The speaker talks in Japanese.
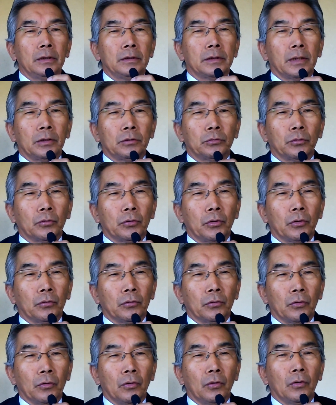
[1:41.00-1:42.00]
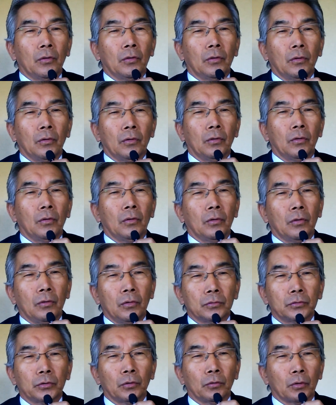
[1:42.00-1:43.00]
大統領の
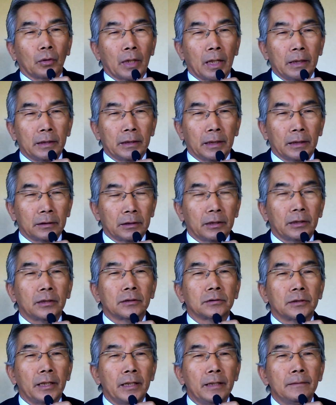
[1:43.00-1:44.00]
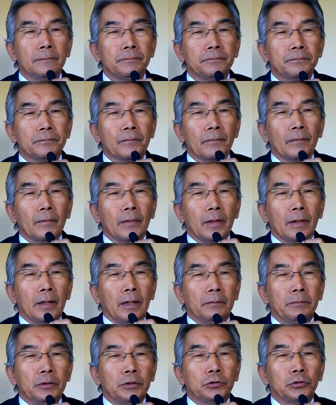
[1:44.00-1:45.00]
との会談でですね
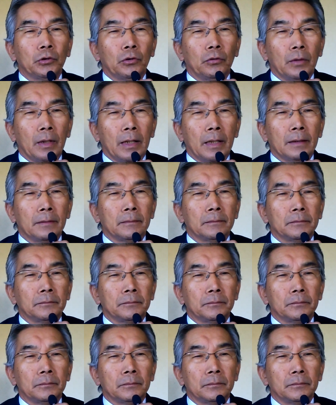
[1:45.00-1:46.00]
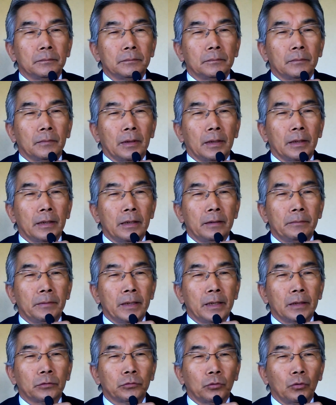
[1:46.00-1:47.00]
安倍首相は早々
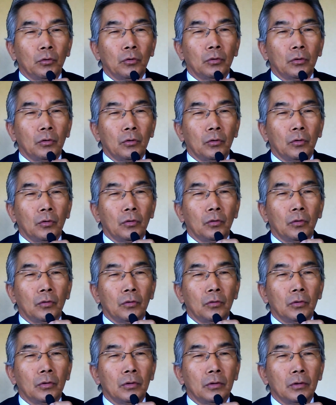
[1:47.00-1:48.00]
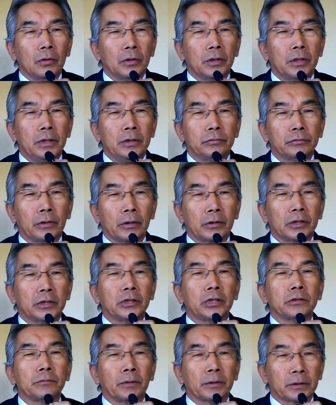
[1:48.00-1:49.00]
と切り札を切っ
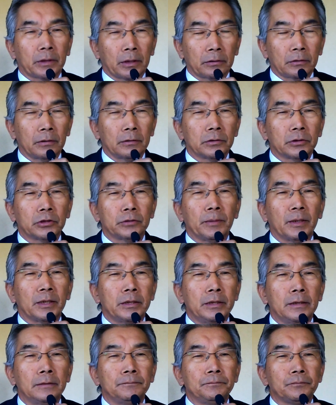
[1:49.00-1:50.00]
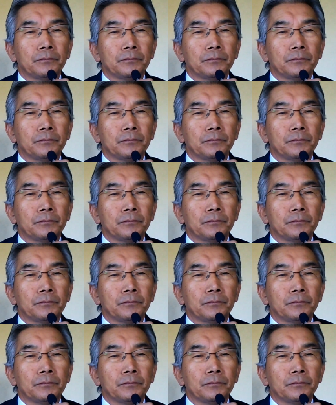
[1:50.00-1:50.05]
てしまったとつまり